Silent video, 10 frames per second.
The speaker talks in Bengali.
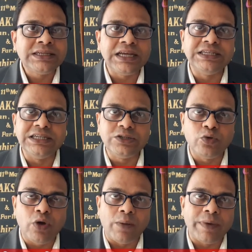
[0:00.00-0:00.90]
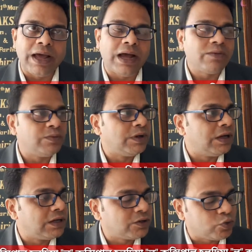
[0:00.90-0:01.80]
সেই জিনিসগুলো আমরা
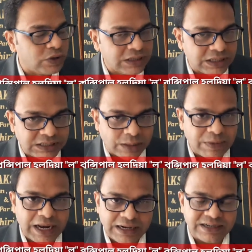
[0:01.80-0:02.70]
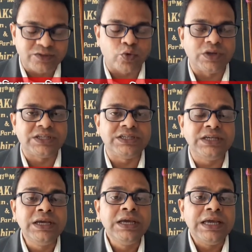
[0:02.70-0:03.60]
স্টুডেন্টদের সামনে অ্যাড্রেস করেছি
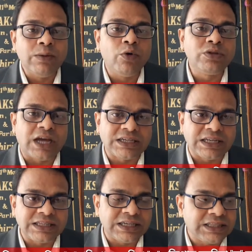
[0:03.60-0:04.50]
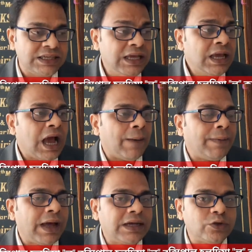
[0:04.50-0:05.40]
এবং তার সাথে সাথে
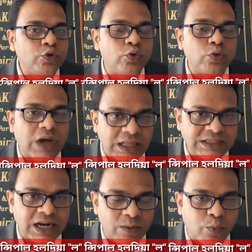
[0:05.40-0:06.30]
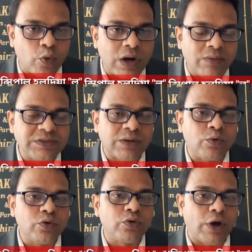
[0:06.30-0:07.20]
আমরা কিছু কালচারাল প্রোগ্রাম
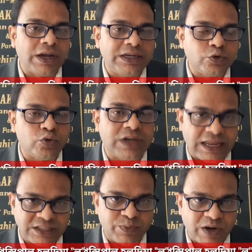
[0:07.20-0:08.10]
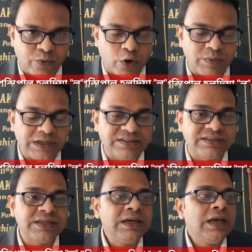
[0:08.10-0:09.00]
যেমন কয়েক কিছু ড্যান্স পারফরমেন্স
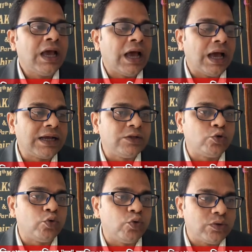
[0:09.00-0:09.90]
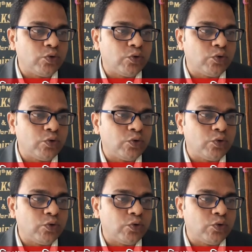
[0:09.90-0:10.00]
কিছু